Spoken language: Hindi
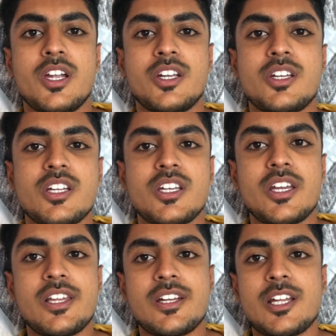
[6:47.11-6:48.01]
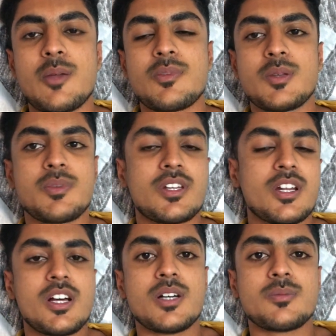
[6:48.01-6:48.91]
एडिटिंग के लिए टाइम नहीं मिल
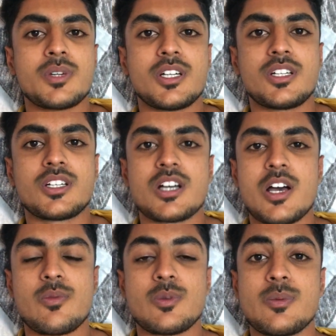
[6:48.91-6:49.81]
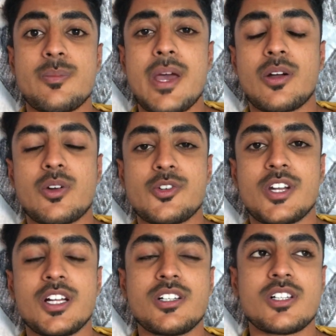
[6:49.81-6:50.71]
रहा बट आई विल बी बैक ऑन
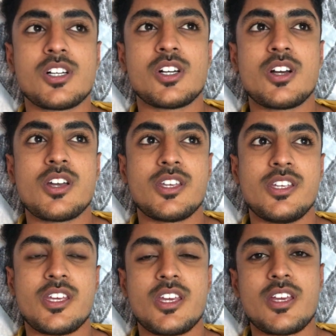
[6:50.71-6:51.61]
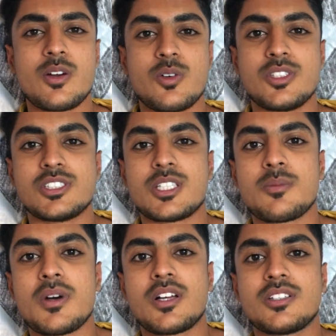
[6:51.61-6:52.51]
ट्रैक ये और इसके
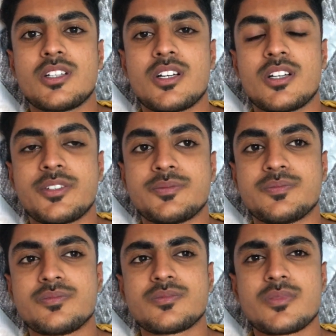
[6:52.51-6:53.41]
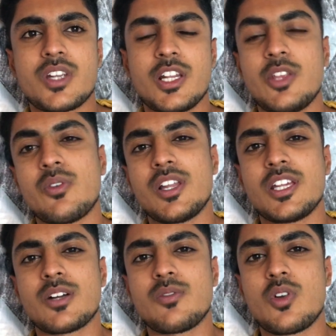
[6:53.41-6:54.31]
बाद
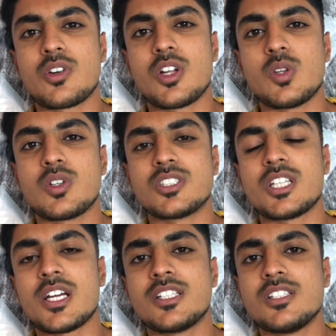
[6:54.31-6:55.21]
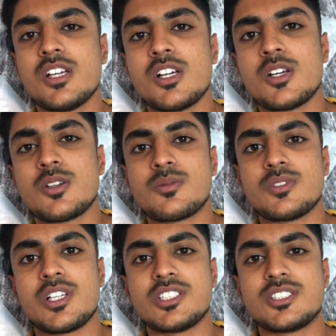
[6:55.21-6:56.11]
दिवाली का ब्लॉग डालूंगा शायद
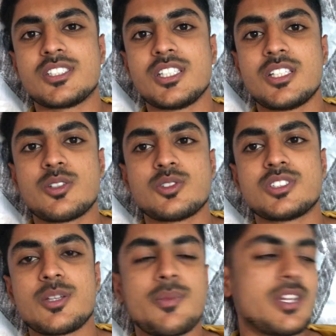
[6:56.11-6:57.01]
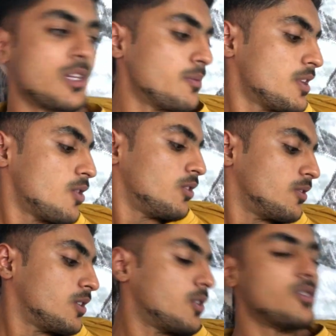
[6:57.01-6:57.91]
लेट्स सी उससे पहले भी
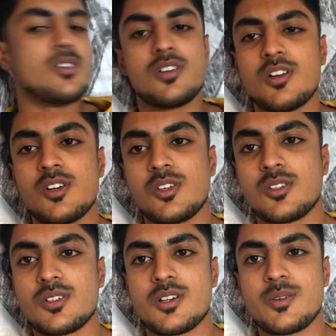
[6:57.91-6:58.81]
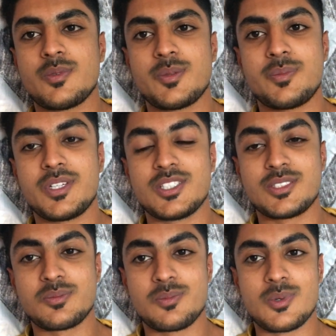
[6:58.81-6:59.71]
डालने वाला हूँ अभी
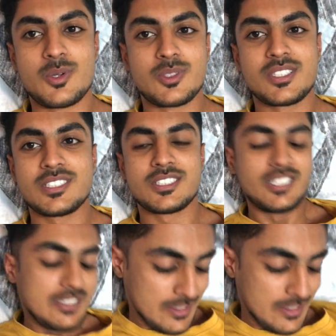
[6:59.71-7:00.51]
प्रिंस बहुत ऐसे